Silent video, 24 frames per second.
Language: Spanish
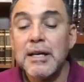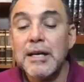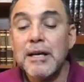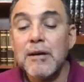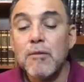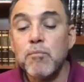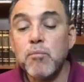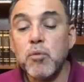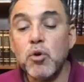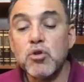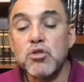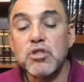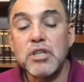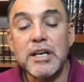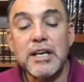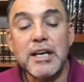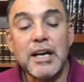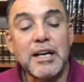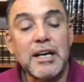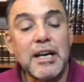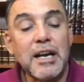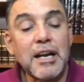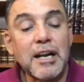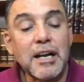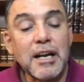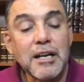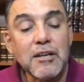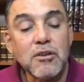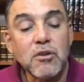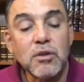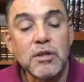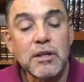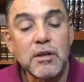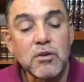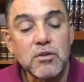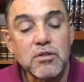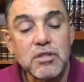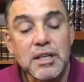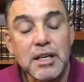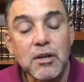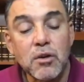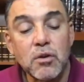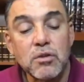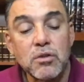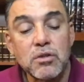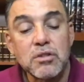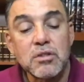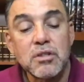poseerán el reino de los
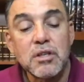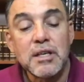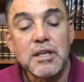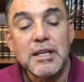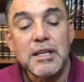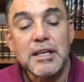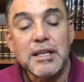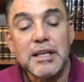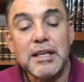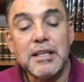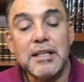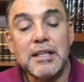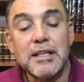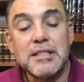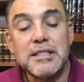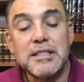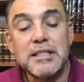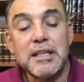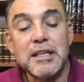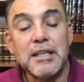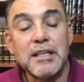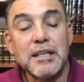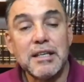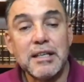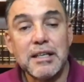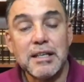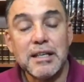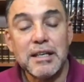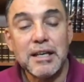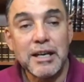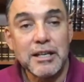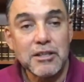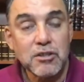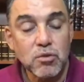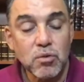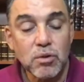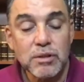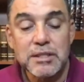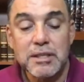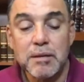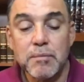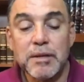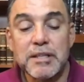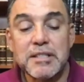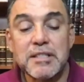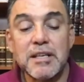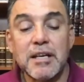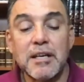cielos y decir, eso es
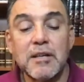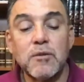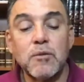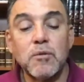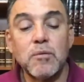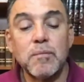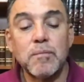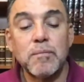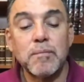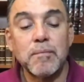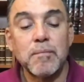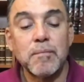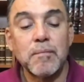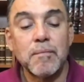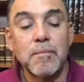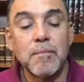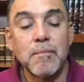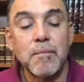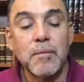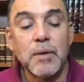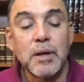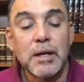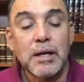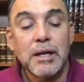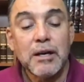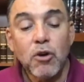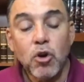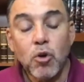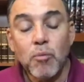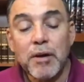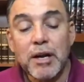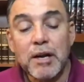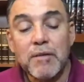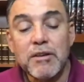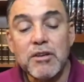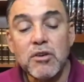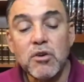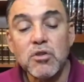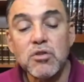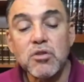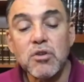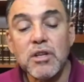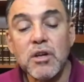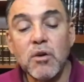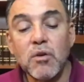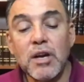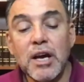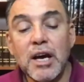demasiado. Lo maravilloso
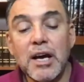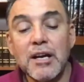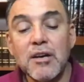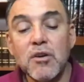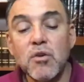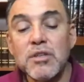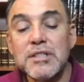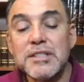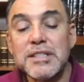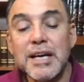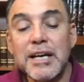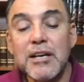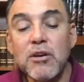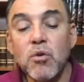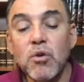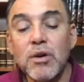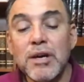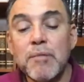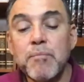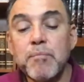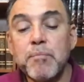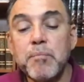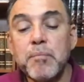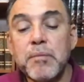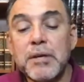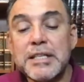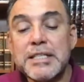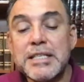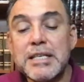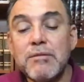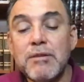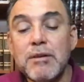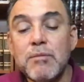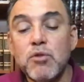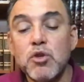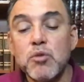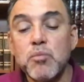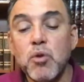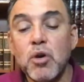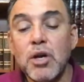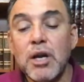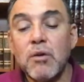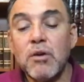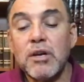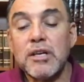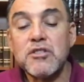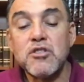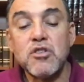de orar no está en lo que recibimos por la
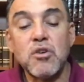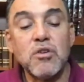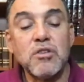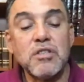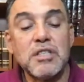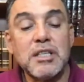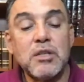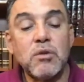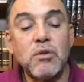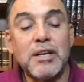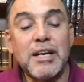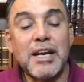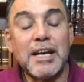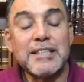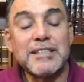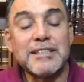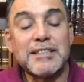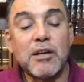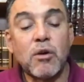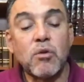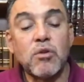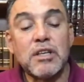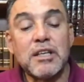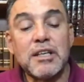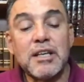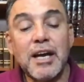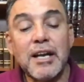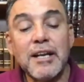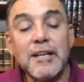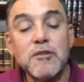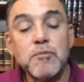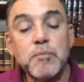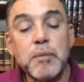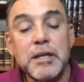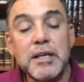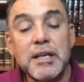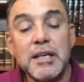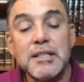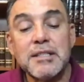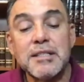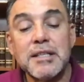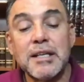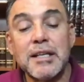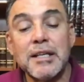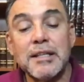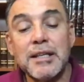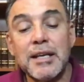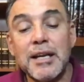oración, sino en la extraordinaria experiencia
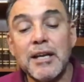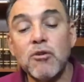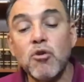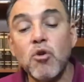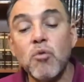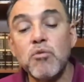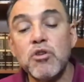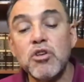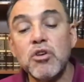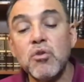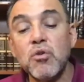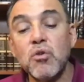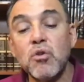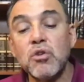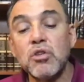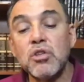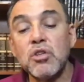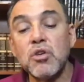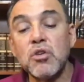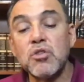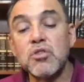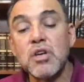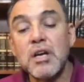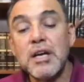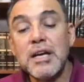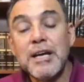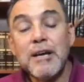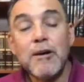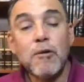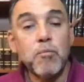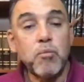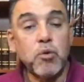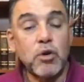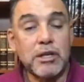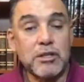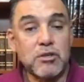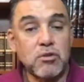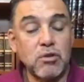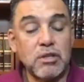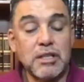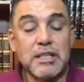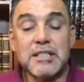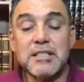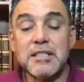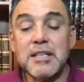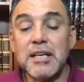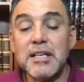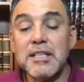de tener comunión con Dios. Por eso
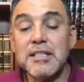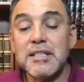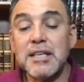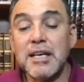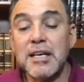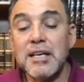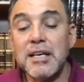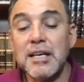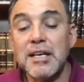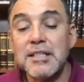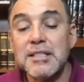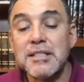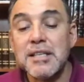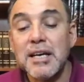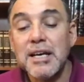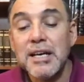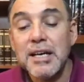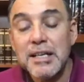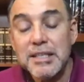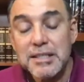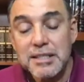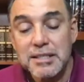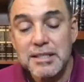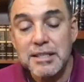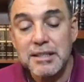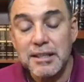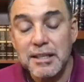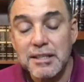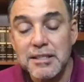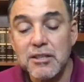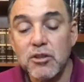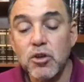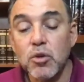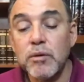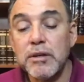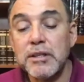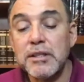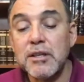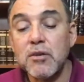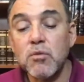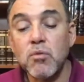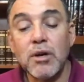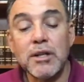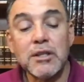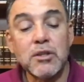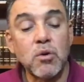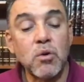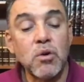dice Isaías
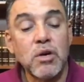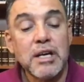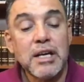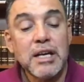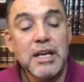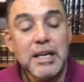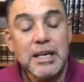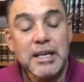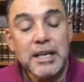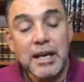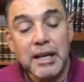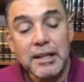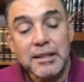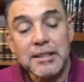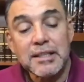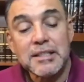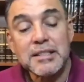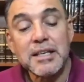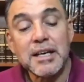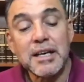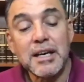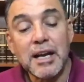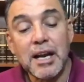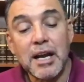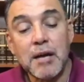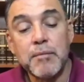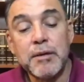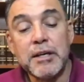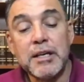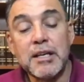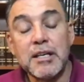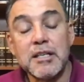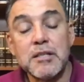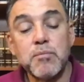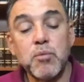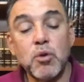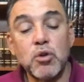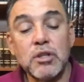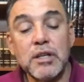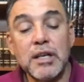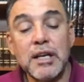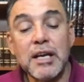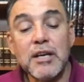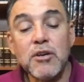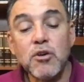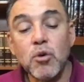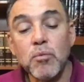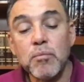65-24. Y antes que clamen,
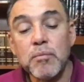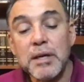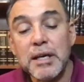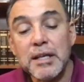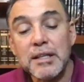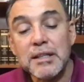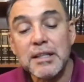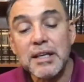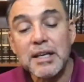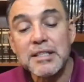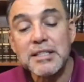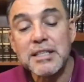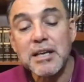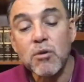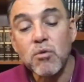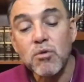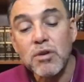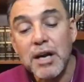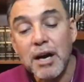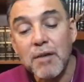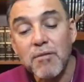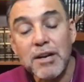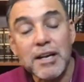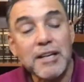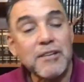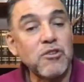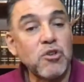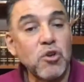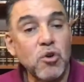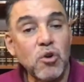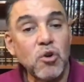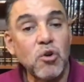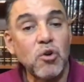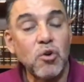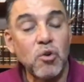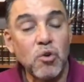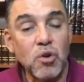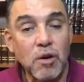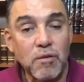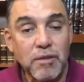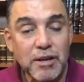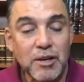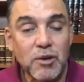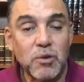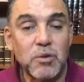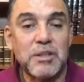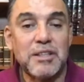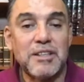responderé yo. Mientras aún hablan, yo lo
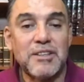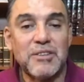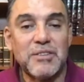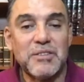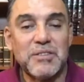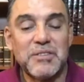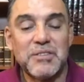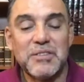habré oído.